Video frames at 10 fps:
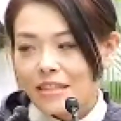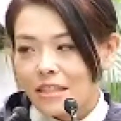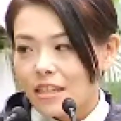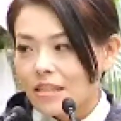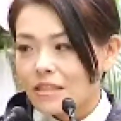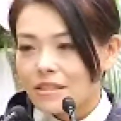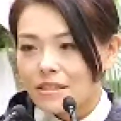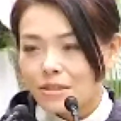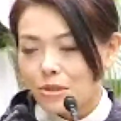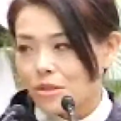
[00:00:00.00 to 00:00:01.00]
今天可
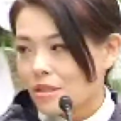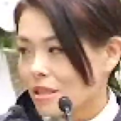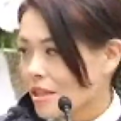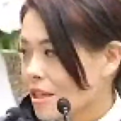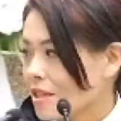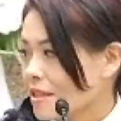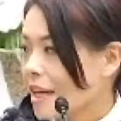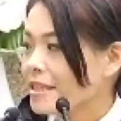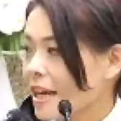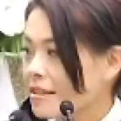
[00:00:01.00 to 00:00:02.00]
能就是以
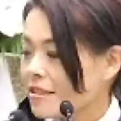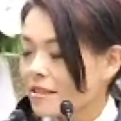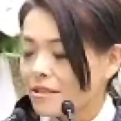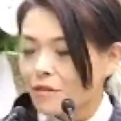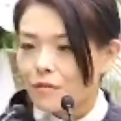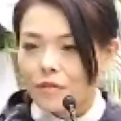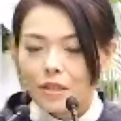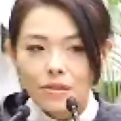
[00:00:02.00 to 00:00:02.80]
参加者的身份，